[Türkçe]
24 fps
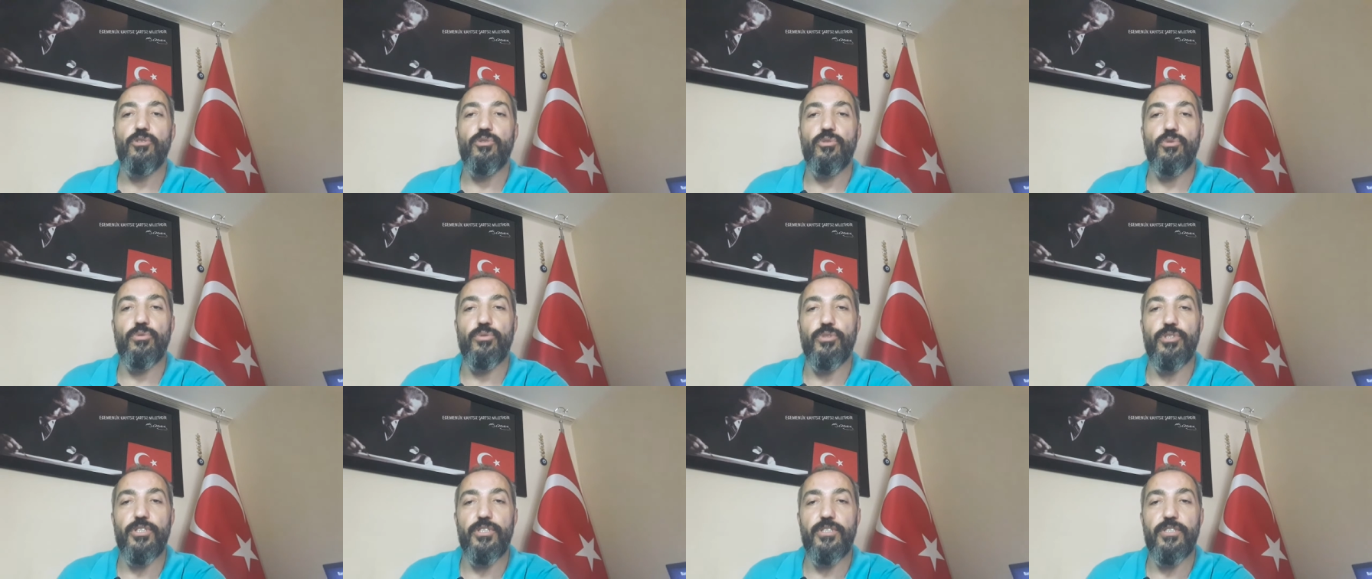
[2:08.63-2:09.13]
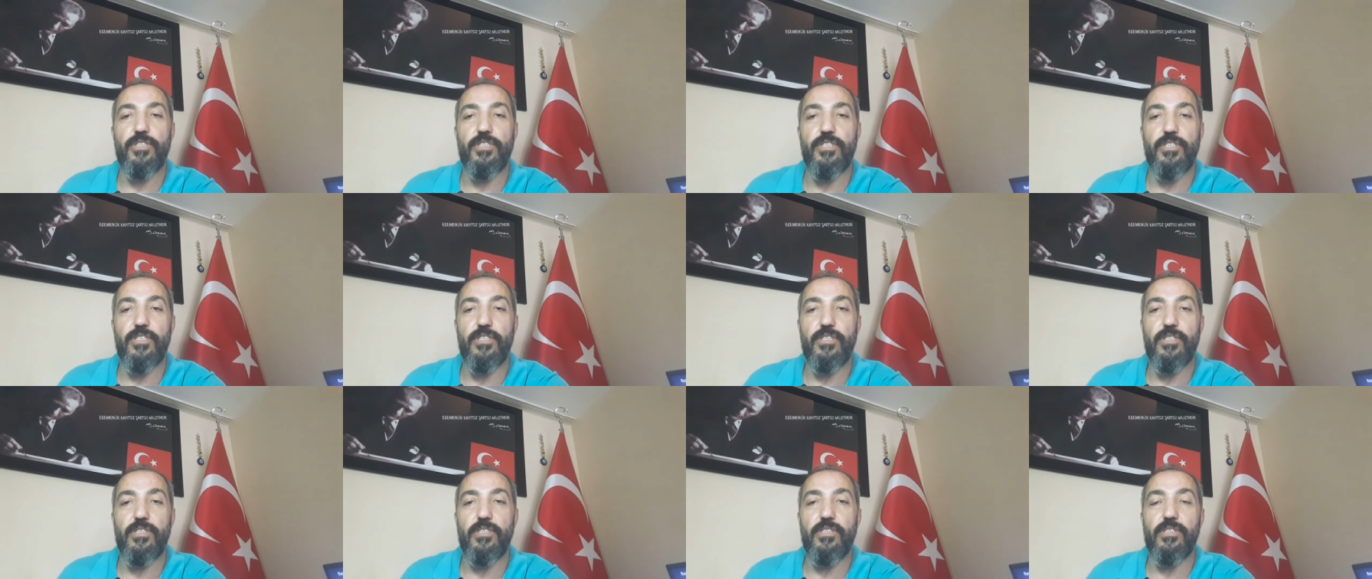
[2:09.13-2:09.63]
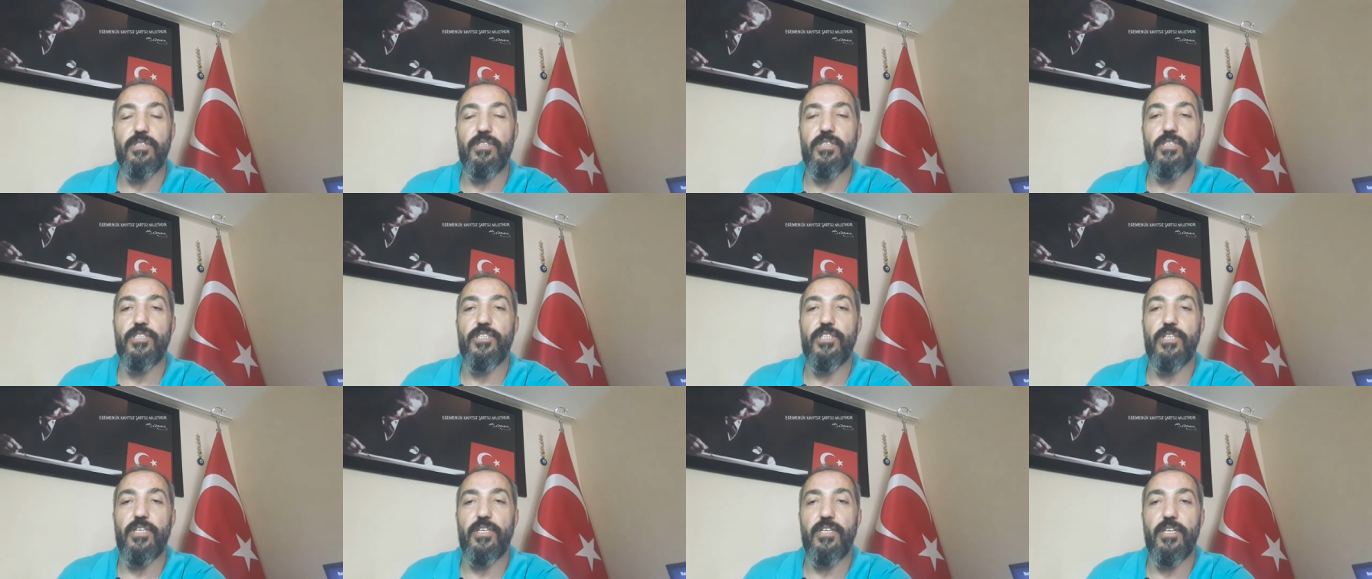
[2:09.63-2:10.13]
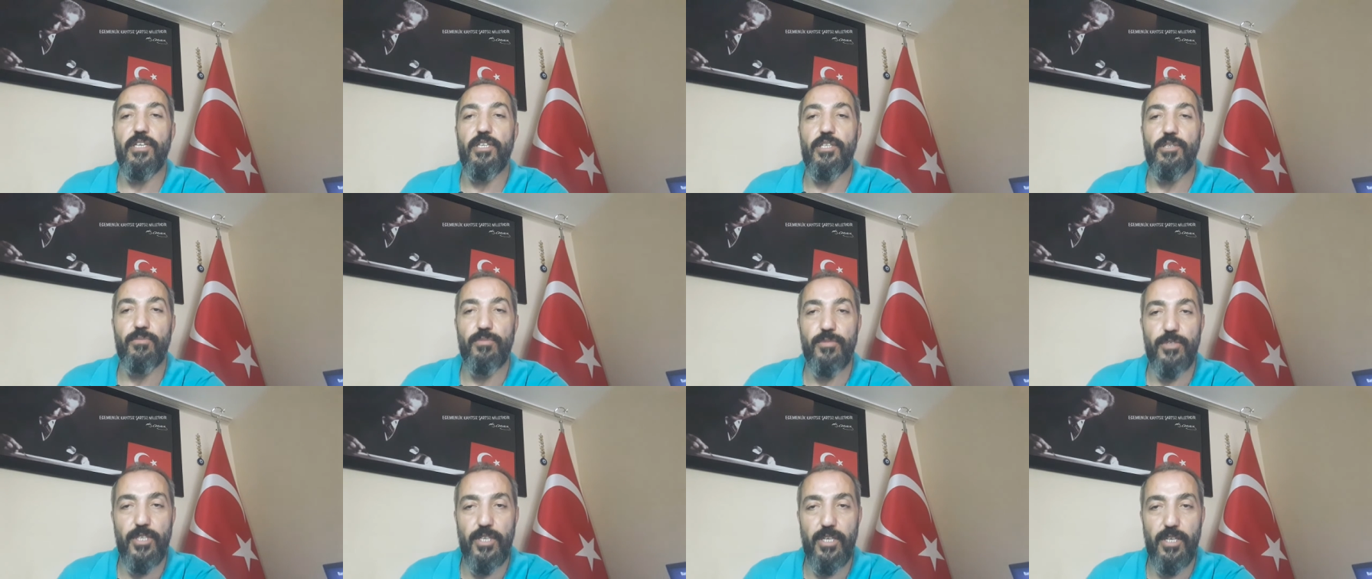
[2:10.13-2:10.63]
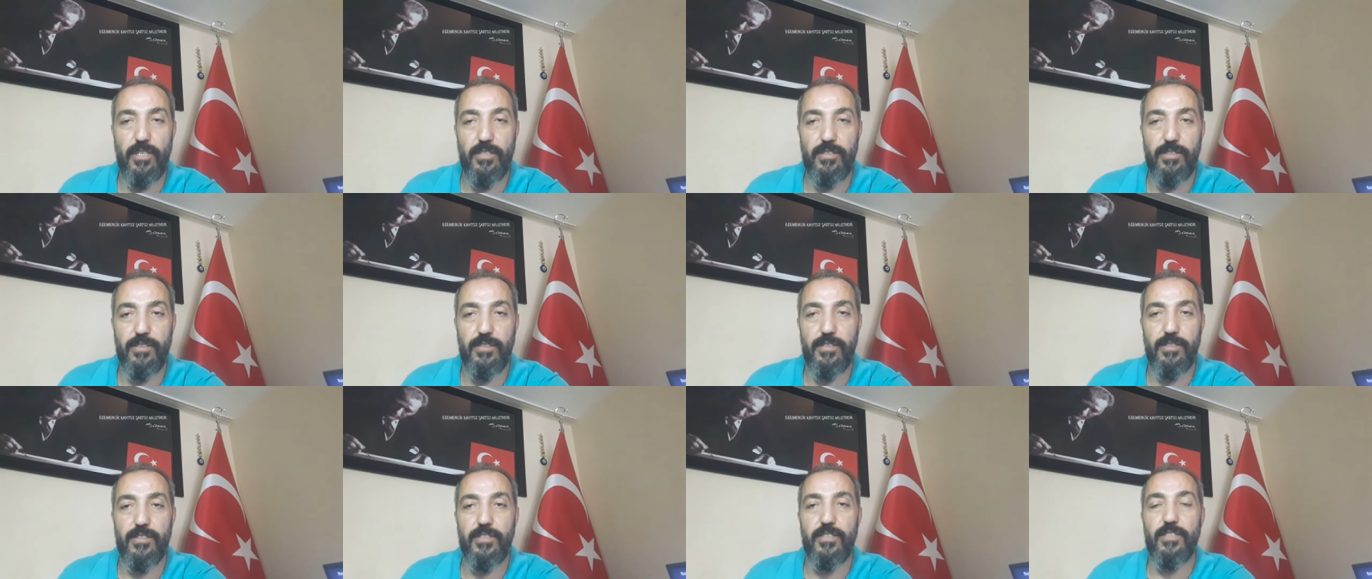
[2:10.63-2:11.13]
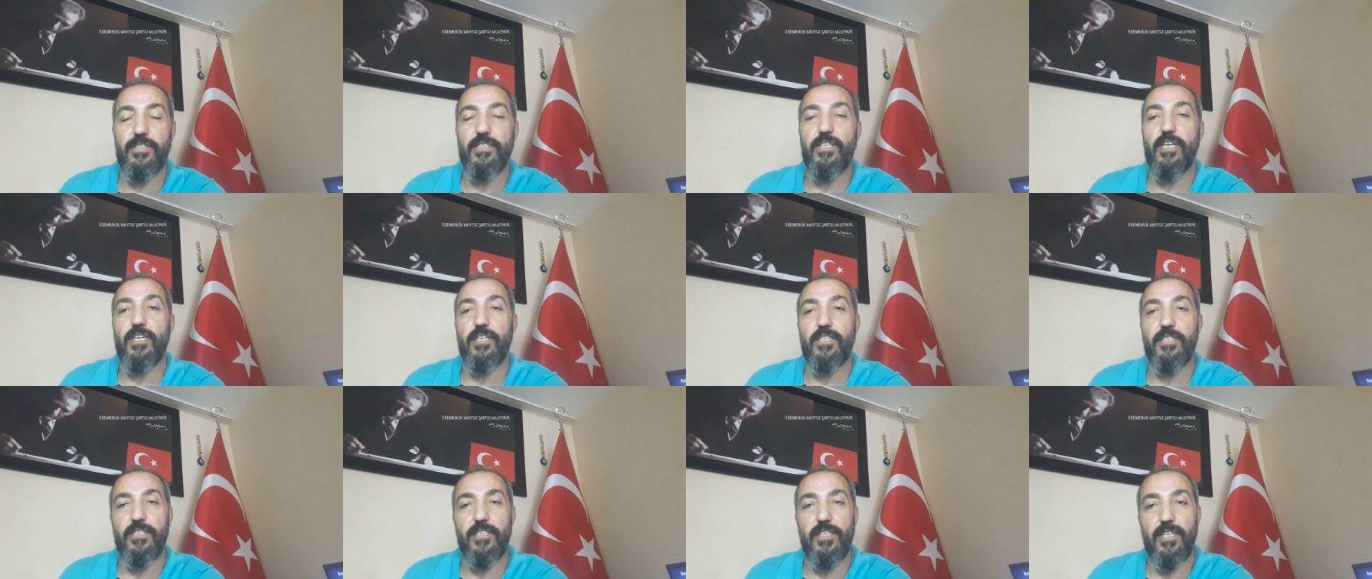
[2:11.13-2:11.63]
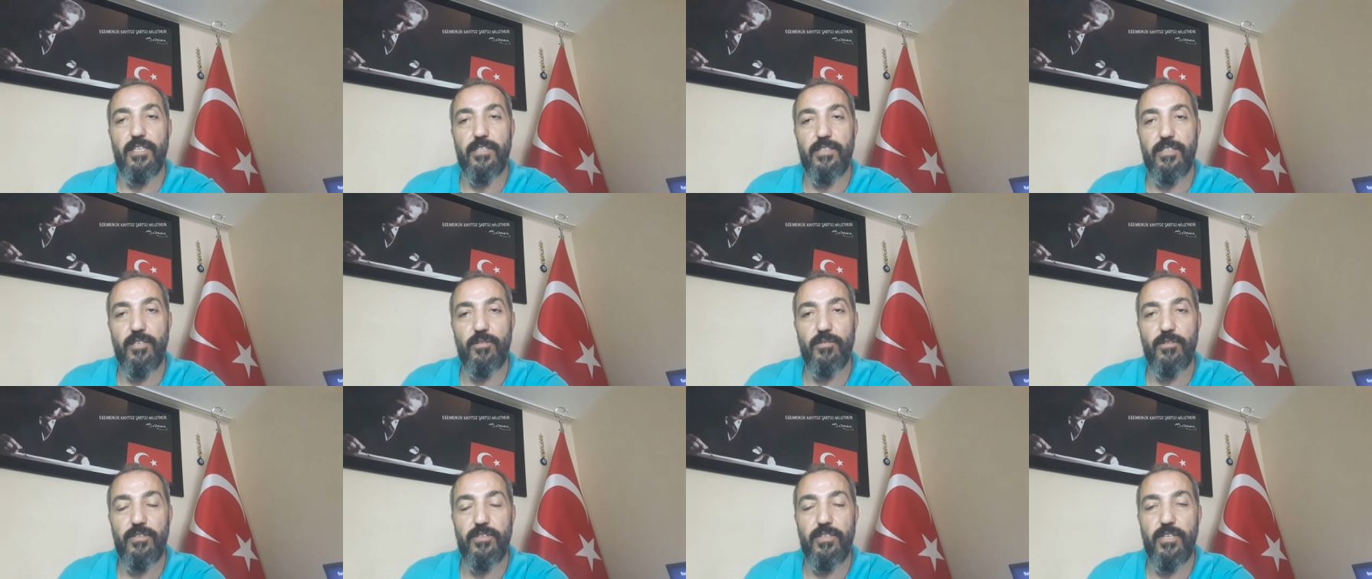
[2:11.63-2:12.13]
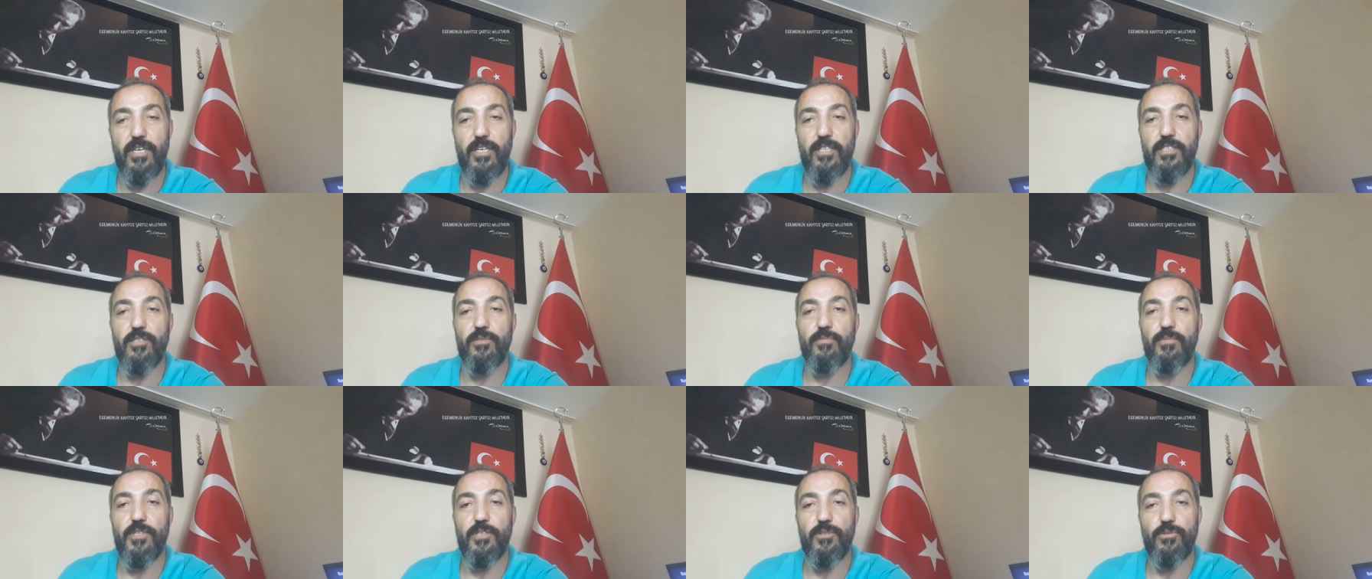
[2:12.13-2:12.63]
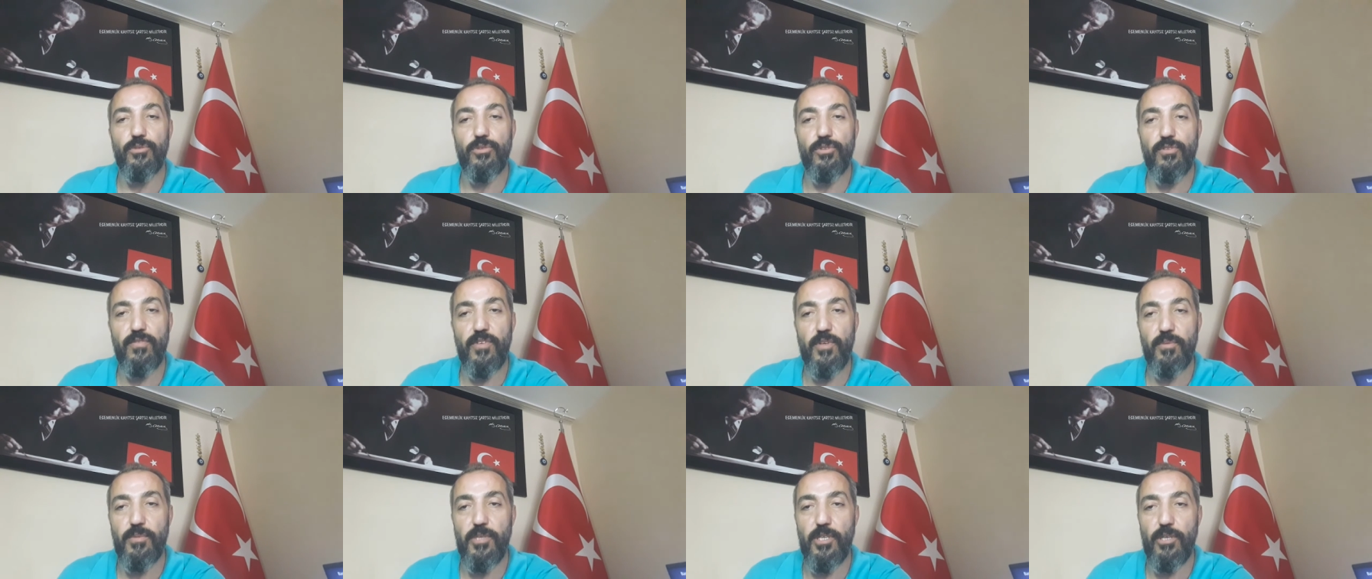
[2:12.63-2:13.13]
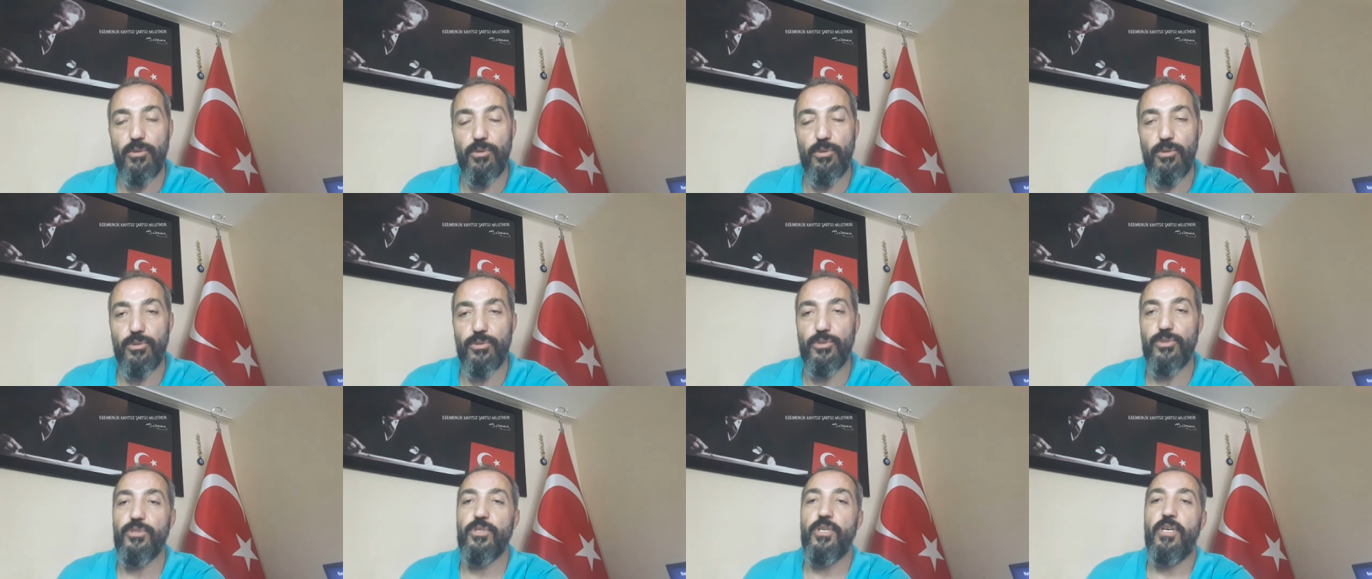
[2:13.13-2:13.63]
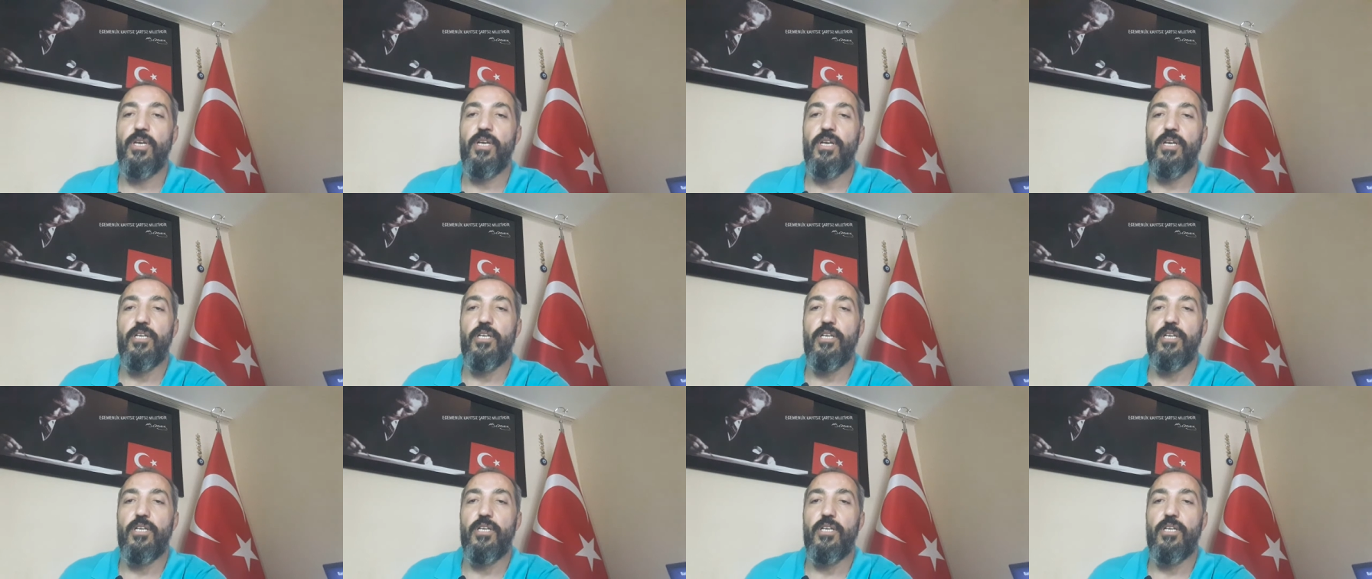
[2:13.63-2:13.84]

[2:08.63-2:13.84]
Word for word: çok ciddi işlere imza attığını yakinen de takip ediyor ve biliyoruz.